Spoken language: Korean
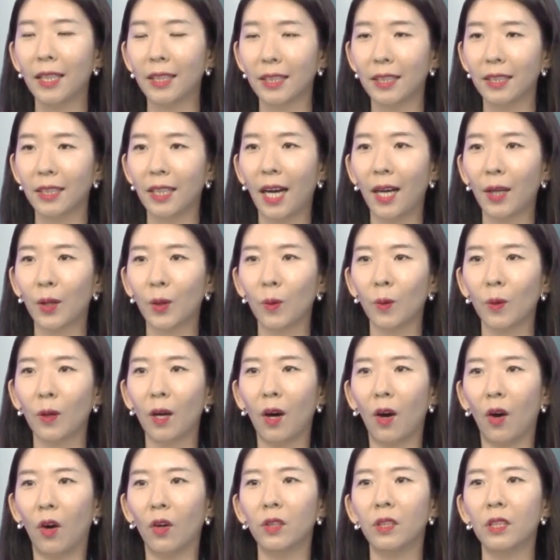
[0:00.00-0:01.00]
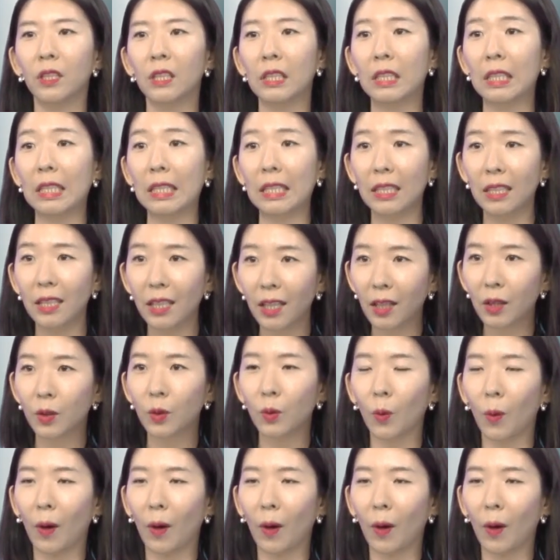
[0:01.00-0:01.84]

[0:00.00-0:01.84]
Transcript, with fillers: 그 학교가 얻는 이익